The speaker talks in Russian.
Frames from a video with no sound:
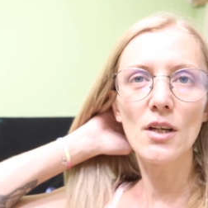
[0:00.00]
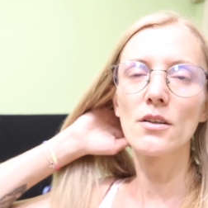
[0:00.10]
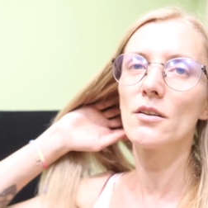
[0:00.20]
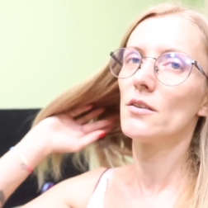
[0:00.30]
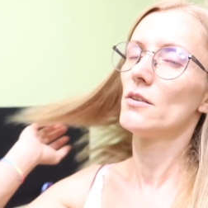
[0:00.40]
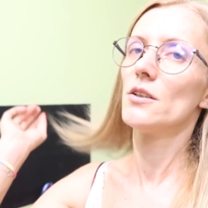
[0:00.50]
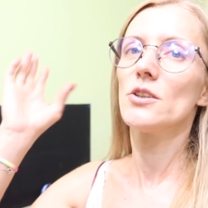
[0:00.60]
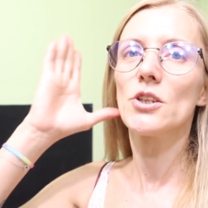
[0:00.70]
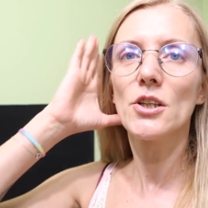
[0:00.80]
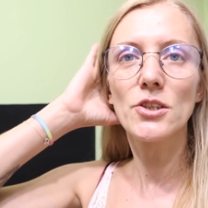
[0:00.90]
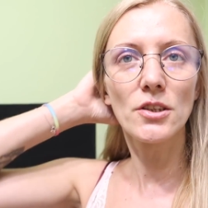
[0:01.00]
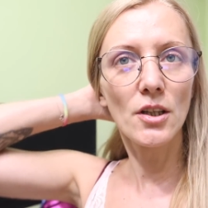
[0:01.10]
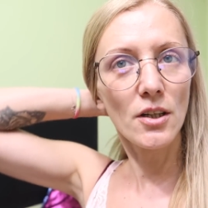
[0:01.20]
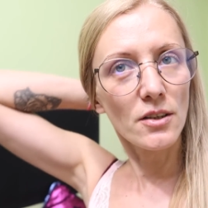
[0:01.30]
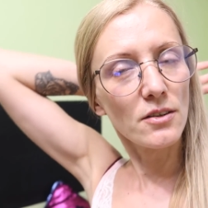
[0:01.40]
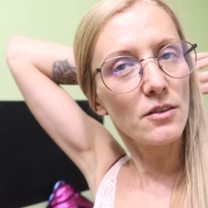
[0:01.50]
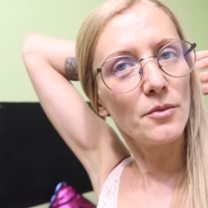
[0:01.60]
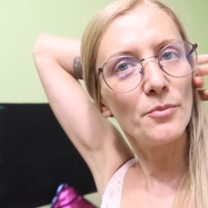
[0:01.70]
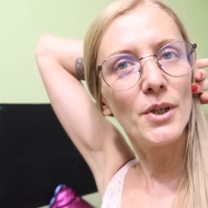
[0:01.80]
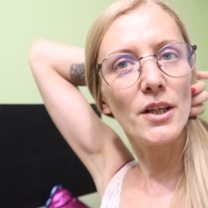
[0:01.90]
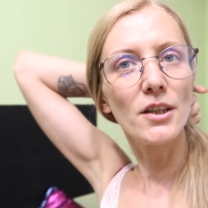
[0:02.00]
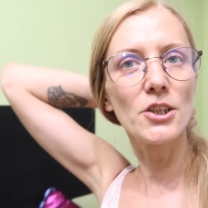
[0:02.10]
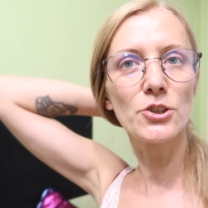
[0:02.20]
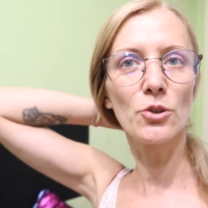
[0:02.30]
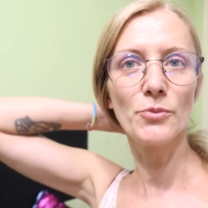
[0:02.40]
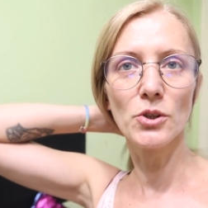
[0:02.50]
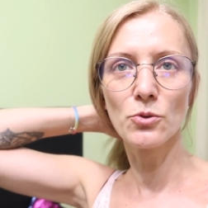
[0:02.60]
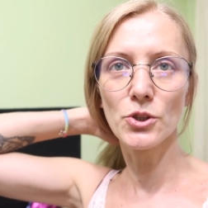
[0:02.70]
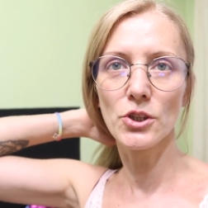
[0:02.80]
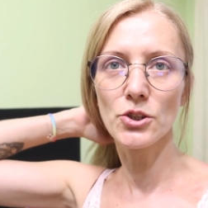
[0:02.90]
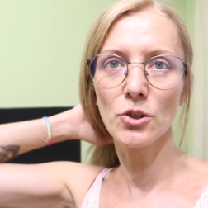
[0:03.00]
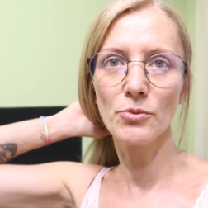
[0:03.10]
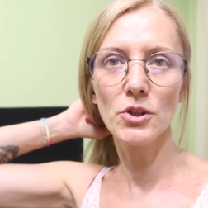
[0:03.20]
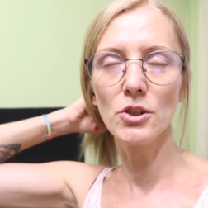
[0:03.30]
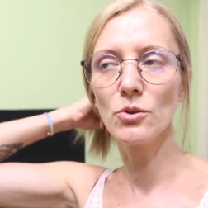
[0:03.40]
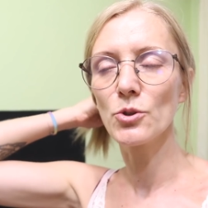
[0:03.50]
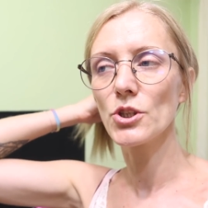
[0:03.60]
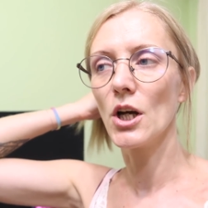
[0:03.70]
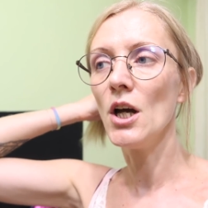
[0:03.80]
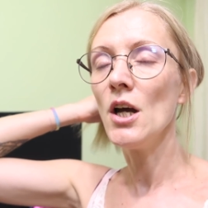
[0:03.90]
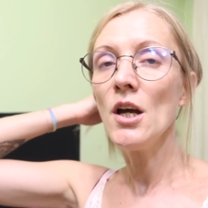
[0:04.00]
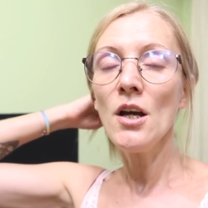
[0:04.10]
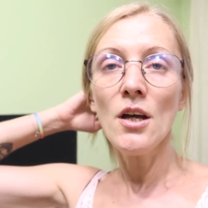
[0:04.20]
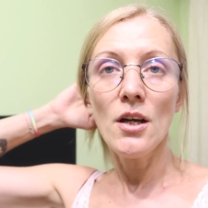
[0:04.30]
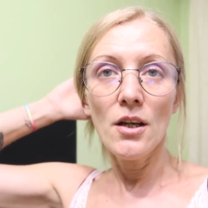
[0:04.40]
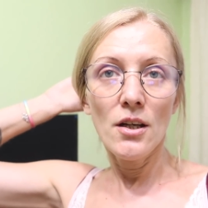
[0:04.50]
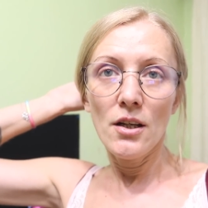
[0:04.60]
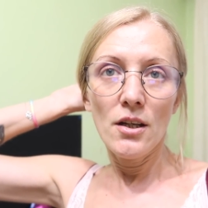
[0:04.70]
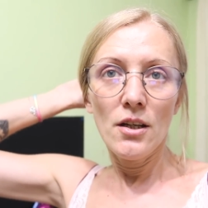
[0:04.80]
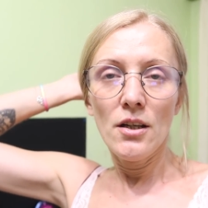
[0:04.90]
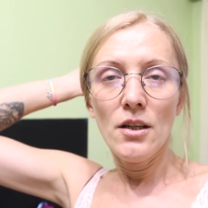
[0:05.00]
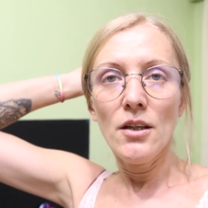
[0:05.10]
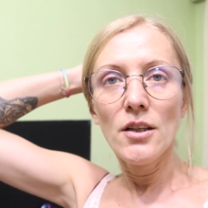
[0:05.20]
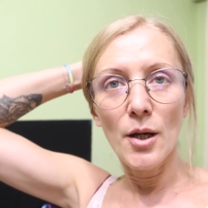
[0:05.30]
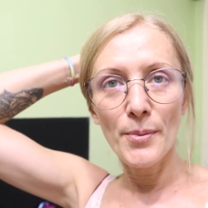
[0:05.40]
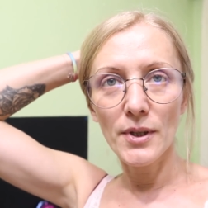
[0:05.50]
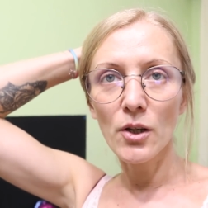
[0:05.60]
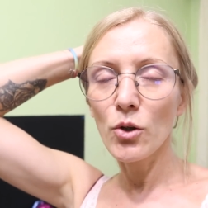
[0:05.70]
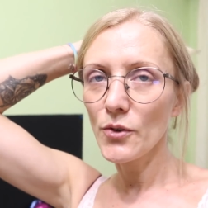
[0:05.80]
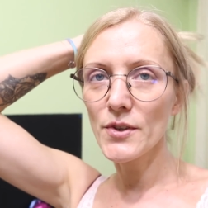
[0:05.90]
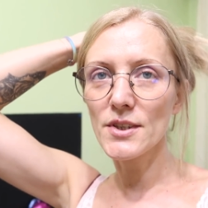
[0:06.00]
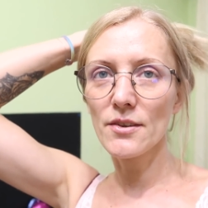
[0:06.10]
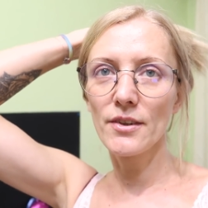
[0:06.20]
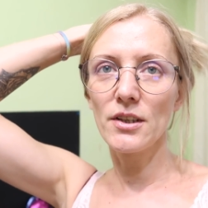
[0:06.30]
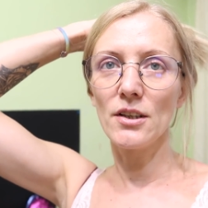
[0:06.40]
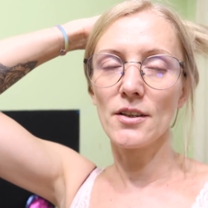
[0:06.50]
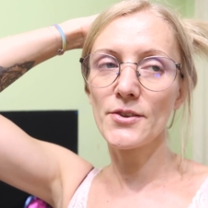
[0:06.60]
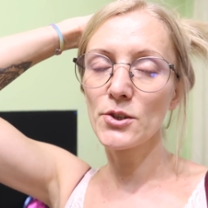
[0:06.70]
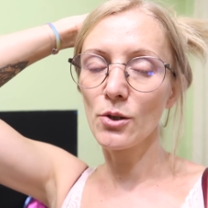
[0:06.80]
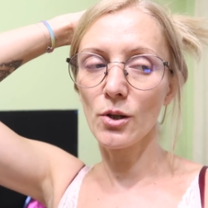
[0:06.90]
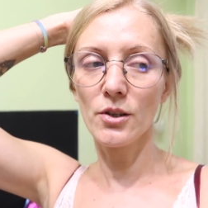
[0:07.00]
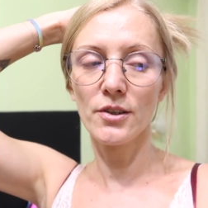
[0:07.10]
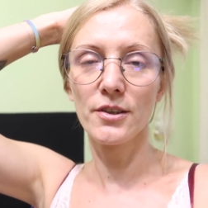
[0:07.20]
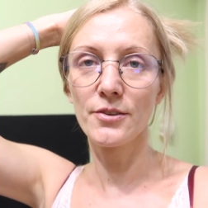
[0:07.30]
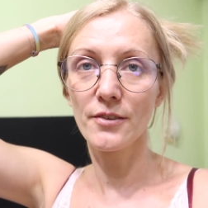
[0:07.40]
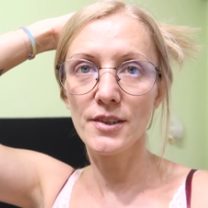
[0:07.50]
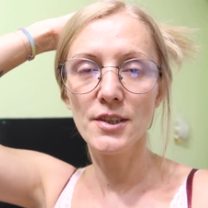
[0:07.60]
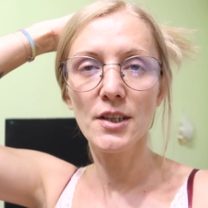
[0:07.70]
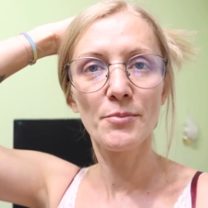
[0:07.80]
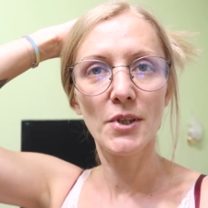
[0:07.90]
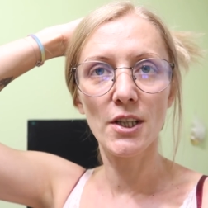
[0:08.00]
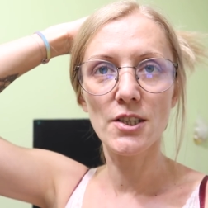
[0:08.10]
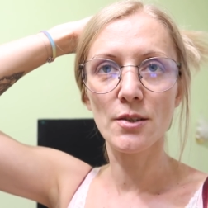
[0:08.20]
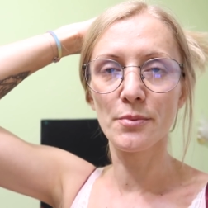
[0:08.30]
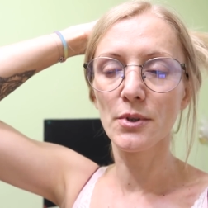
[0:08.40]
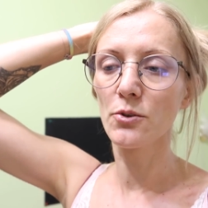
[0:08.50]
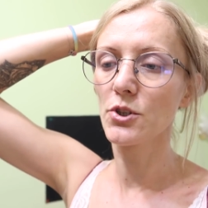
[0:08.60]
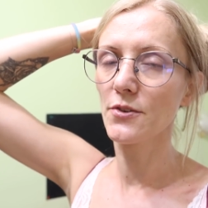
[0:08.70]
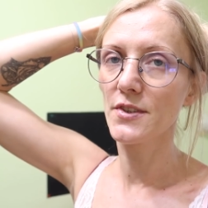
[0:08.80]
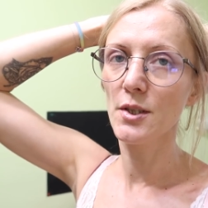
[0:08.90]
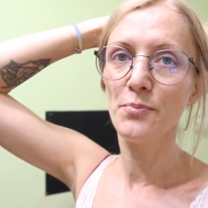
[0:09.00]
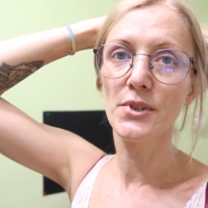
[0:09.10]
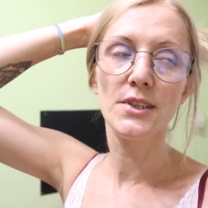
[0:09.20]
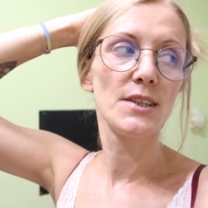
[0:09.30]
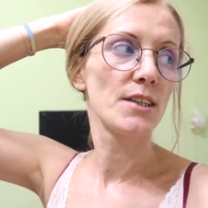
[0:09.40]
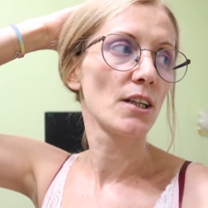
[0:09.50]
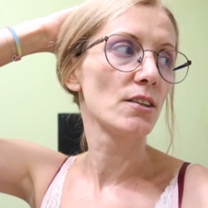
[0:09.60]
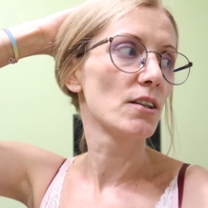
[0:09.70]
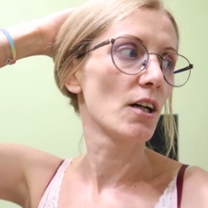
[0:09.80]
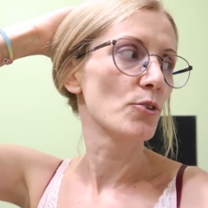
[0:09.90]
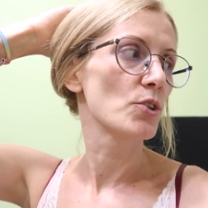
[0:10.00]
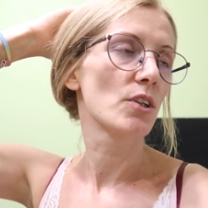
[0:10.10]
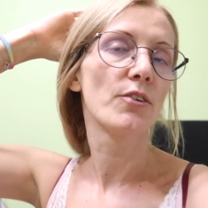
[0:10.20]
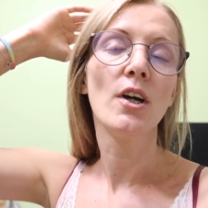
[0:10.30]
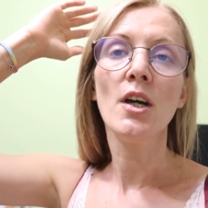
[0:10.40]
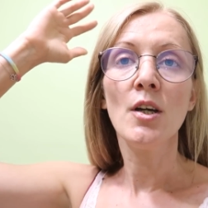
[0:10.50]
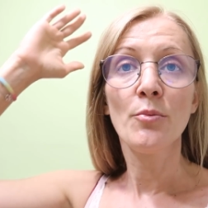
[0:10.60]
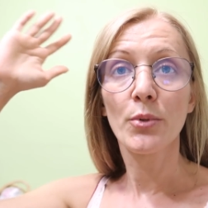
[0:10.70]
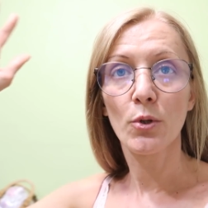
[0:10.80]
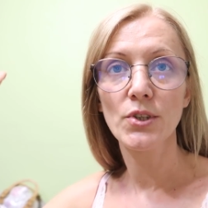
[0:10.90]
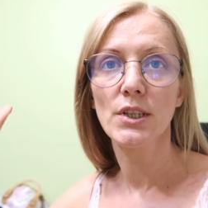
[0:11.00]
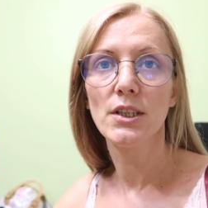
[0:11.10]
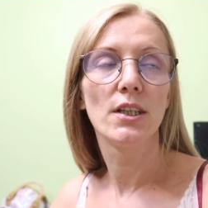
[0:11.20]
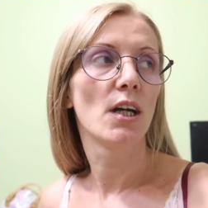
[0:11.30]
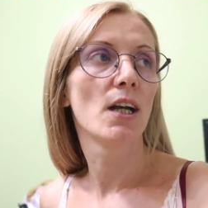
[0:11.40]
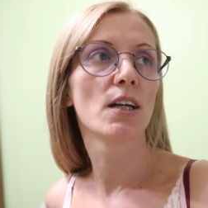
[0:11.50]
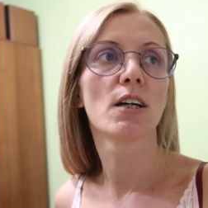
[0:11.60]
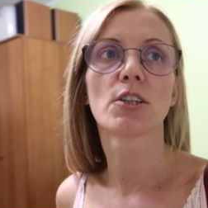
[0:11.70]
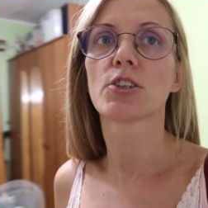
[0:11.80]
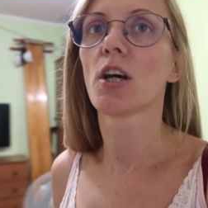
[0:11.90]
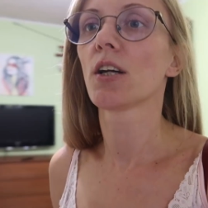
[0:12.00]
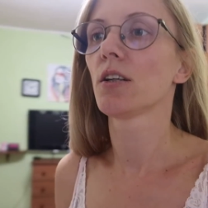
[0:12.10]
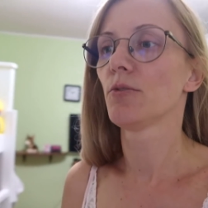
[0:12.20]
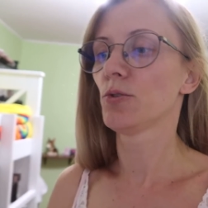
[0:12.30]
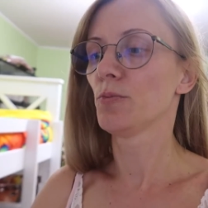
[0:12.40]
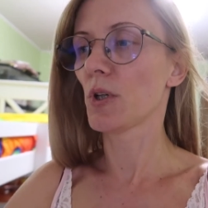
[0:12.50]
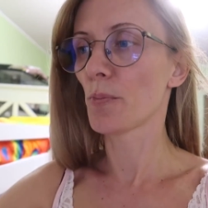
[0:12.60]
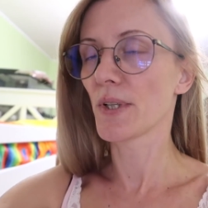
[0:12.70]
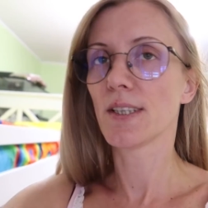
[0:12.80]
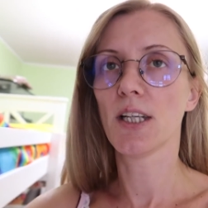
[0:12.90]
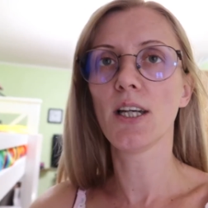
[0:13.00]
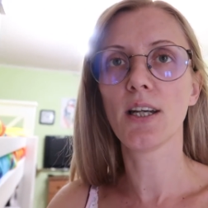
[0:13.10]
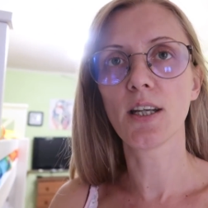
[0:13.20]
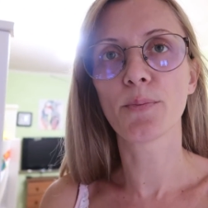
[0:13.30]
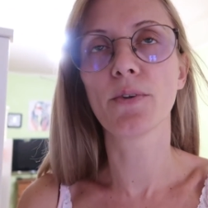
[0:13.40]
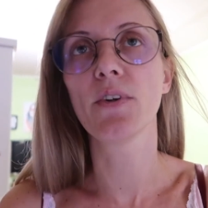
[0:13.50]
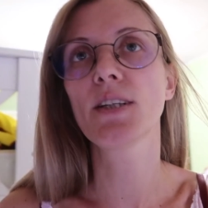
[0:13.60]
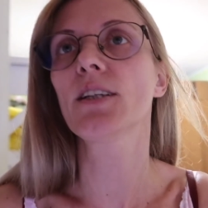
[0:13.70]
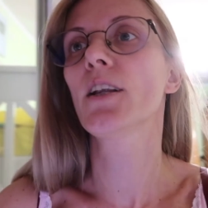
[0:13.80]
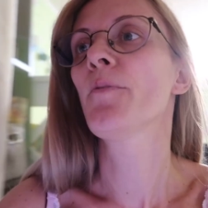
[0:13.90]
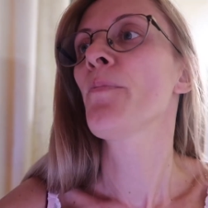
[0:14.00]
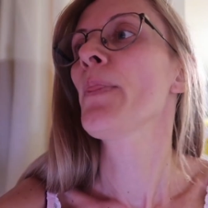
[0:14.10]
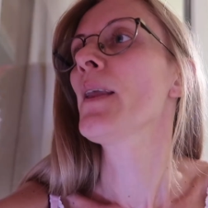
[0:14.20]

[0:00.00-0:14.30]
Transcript: э, женщина, э, мерила, что мне нужно, что мне не нужно. я пока кофе заварила, все, в квартире, мне кажется, было уже все 50 градусов. Просто нереально жарко. Вот у меня постельное я повесила